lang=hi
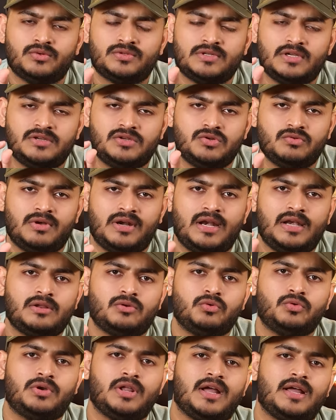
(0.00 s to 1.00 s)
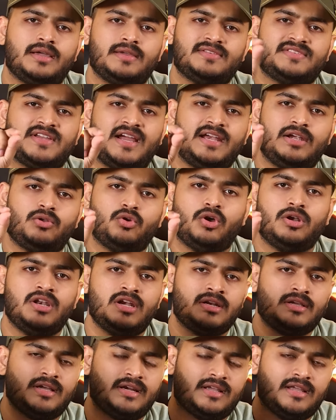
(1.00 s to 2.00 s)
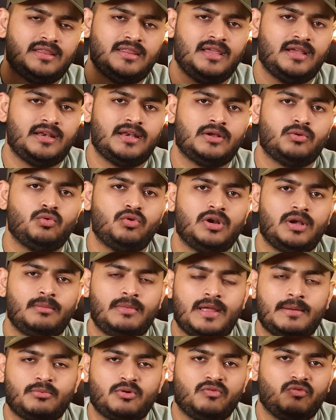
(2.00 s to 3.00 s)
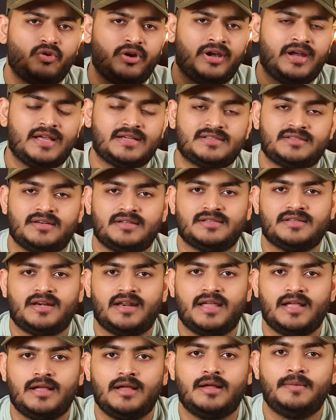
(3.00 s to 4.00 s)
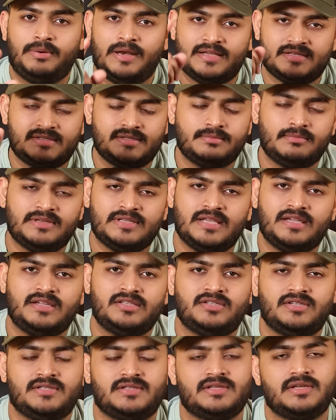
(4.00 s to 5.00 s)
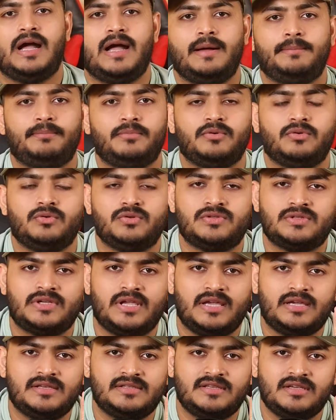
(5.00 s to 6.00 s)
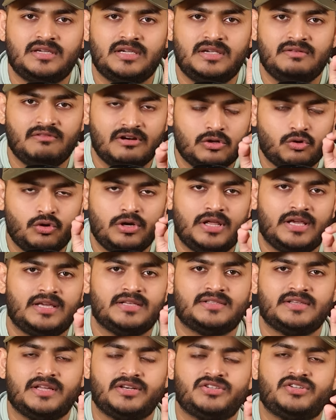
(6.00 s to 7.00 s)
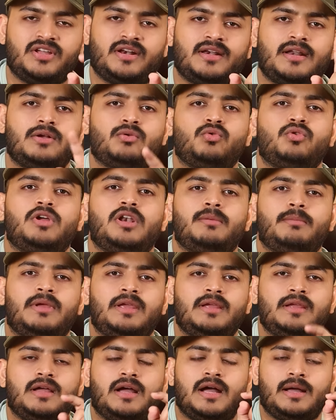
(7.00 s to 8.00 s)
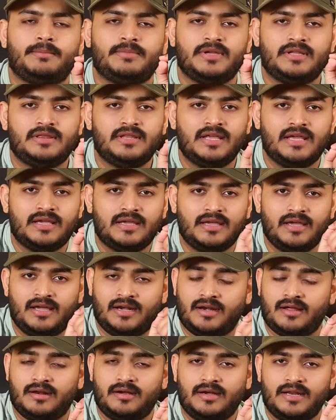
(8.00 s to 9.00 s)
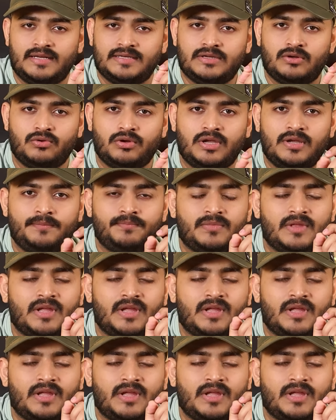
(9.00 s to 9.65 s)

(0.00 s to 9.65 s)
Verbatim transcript: उसके यू को उठा के साइट कॉलन करके देखना गूगल में आपको वो इंडेक्स नजर आएगा प्लस मजे की चीज़ आप उसके किसी कीवर्ड को लेके सर्च करना गूगल में आप ये देख के हैरान रह जाओगे